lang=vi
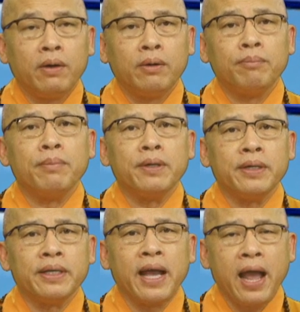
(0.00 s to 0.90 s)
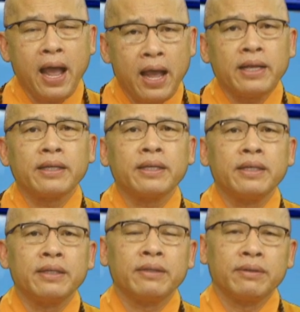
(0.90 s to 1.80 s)
minh hành thức danh sắc
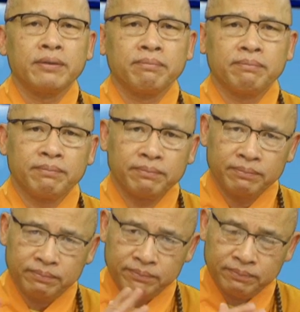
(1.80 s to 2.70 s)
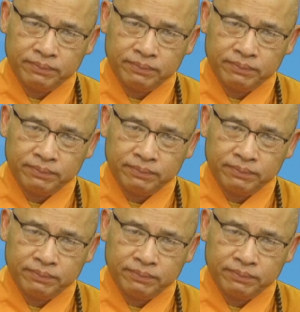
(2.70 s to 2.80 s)
lục nhập phải không